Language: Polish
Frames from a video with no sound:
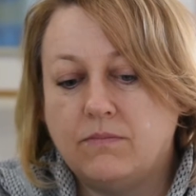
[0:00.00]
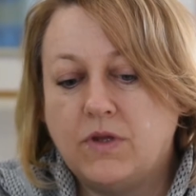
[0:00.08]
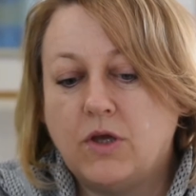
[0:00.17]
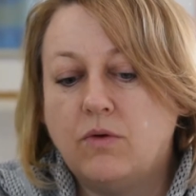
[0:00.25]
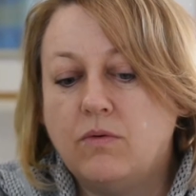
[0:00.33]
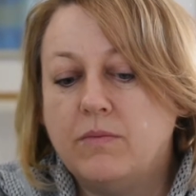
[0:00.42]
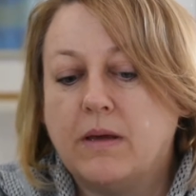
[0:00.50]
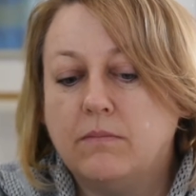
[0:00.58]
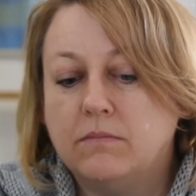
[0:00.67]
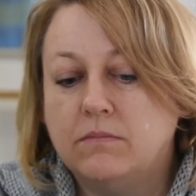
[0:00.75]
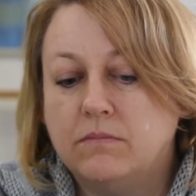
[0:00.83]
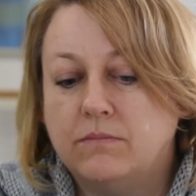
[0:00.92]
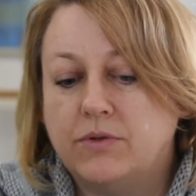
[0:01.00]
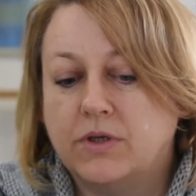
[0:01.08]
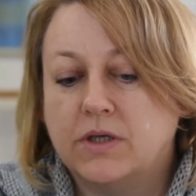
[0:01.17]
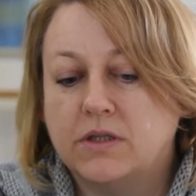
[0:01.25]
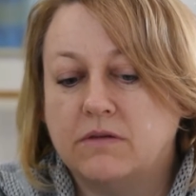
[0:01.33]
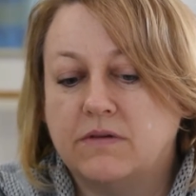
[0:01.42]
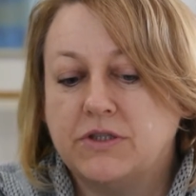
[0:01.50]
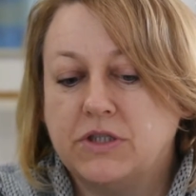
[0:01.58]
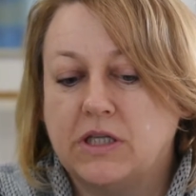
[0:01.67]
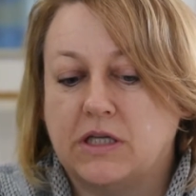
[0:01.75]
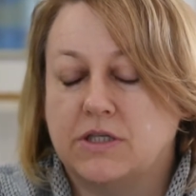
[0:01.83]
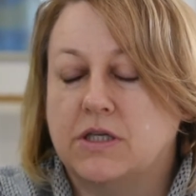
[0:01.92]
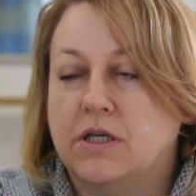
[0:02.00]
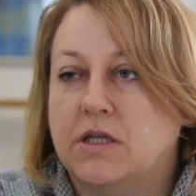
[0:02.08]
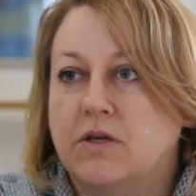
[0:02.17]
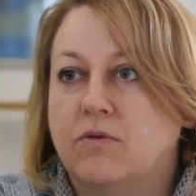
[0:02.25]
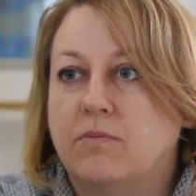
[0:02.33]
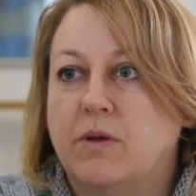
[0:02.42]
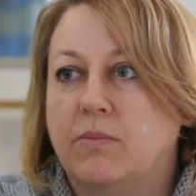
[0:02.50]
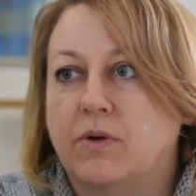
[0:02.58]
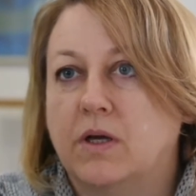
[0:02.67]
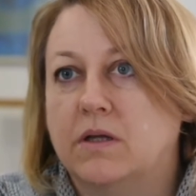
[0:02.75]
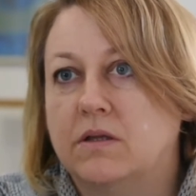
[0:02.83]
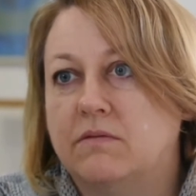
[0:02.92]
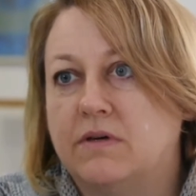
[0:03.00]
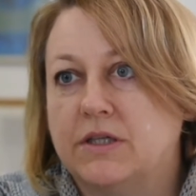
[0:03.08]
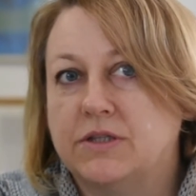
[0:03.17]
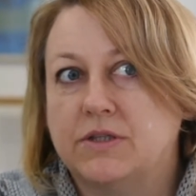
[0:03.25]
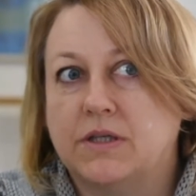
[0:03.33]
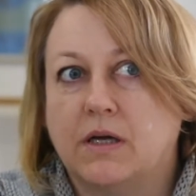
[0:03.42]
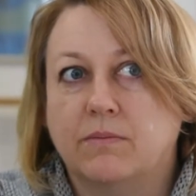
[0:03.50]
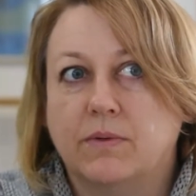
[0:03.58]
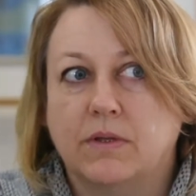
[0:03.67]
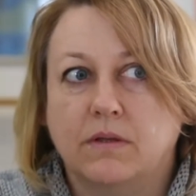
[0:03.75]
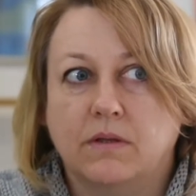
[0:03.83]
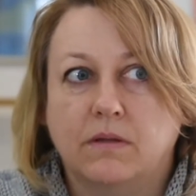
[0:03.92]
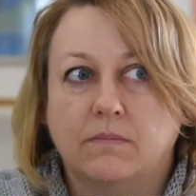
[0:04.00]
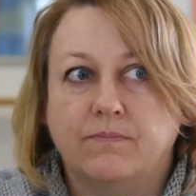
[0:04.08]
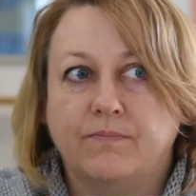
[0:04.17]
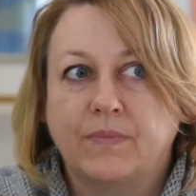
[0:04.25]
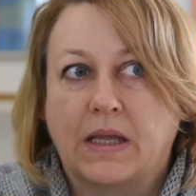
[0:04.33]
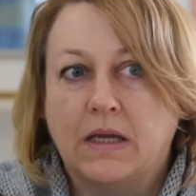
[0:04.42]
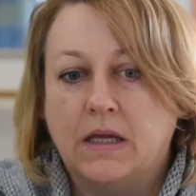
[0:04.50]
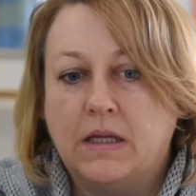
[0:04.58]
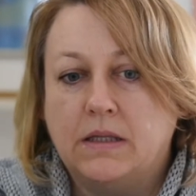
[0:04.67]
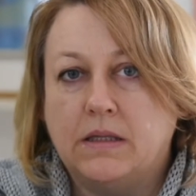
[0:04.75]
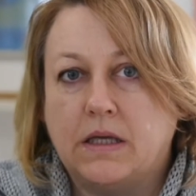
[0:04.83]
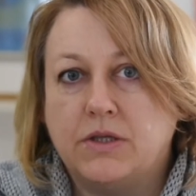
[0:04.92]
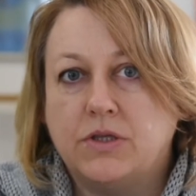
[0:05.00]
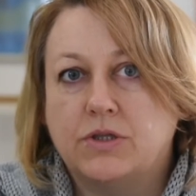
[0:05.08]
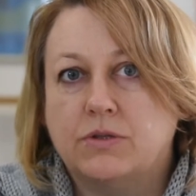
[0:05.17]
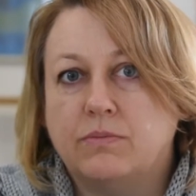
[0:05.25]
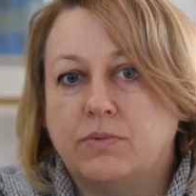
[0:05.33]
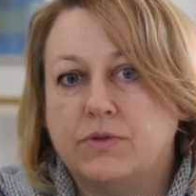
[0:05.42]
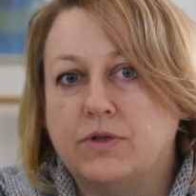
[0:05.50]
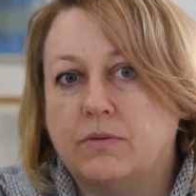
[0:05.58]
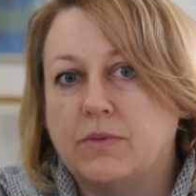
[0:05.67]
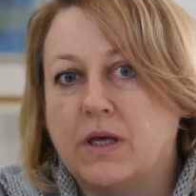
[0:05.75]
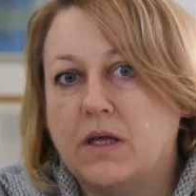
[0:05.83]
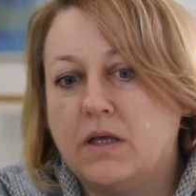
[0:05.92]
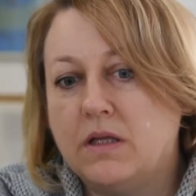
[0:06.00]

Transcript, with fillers: nie umiem projektować inaczej, nie umiem projektować jakby na niższym poziomie